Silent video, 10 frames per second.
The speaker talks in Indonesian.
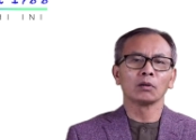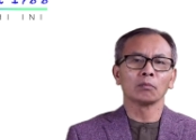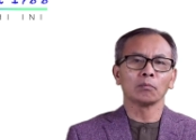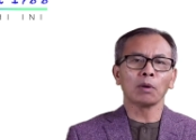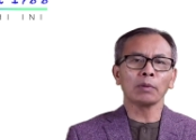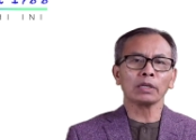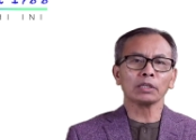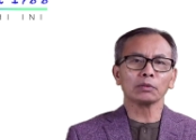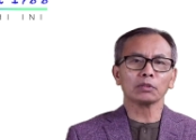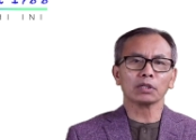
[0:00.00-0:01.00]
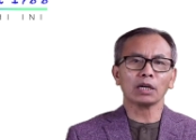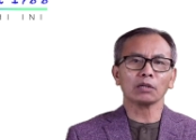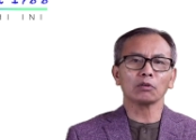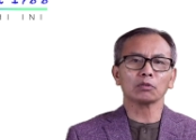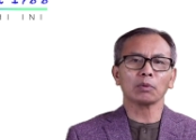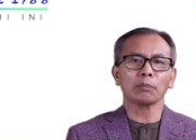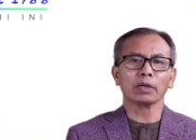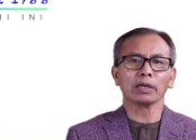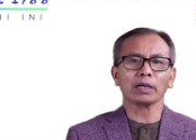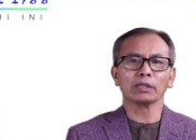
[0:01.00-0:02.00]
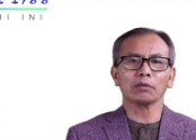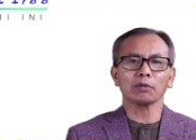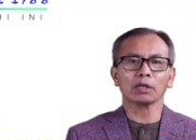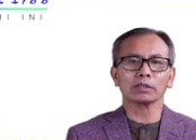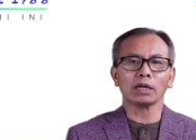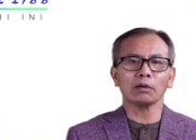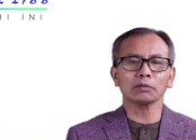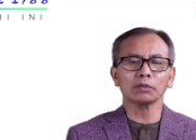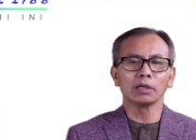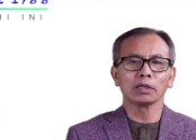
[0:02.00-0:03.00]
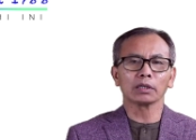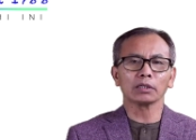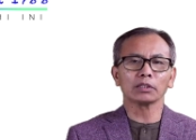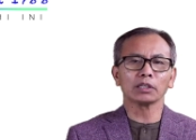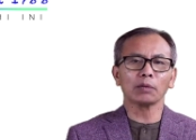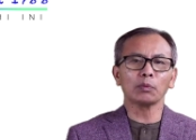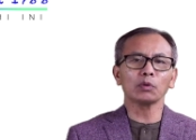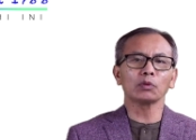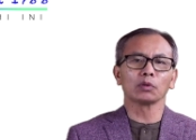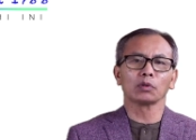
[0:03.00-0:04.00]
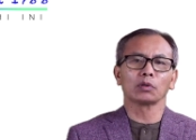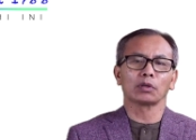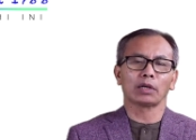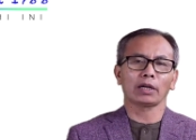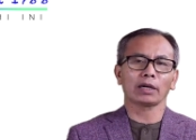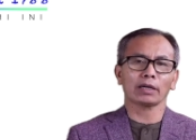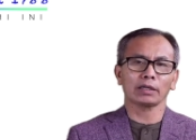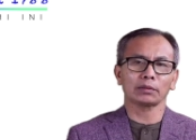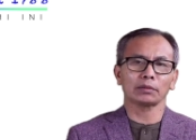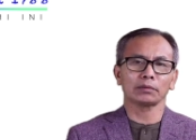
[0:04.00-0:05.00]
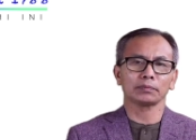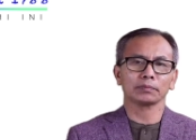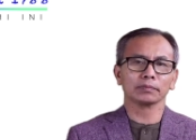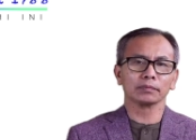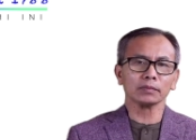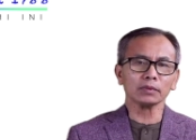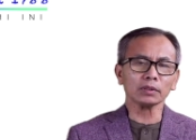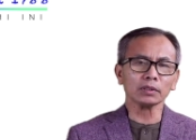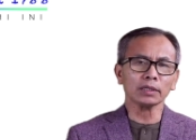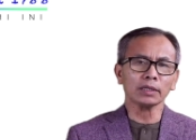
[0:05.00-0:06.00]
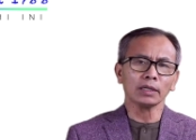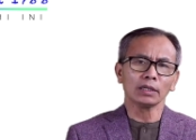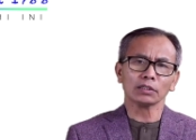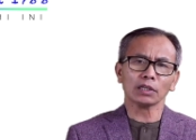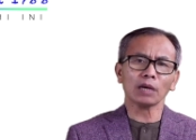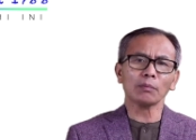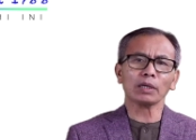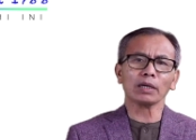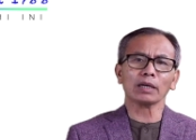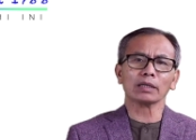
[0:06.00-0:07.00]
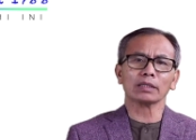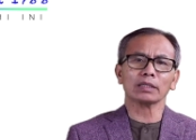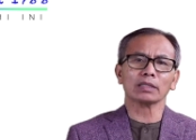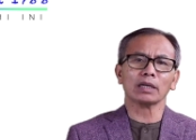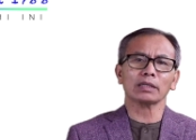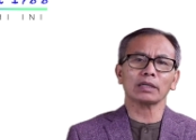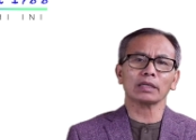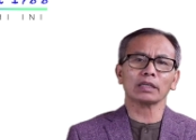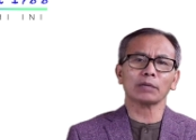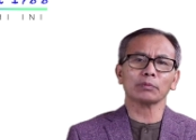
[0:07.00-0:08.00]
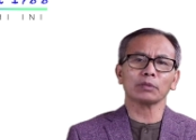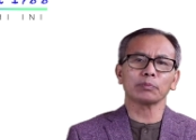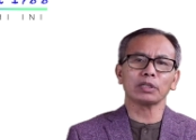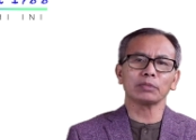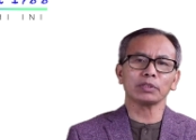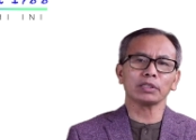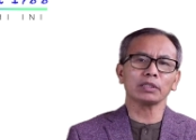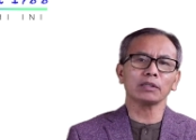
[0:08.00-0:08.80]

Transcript: Momen itu sekaligus memperingati ulang tahun ke-30 negara itu. Setelah mendengar kisah dari Kapten Philip ini,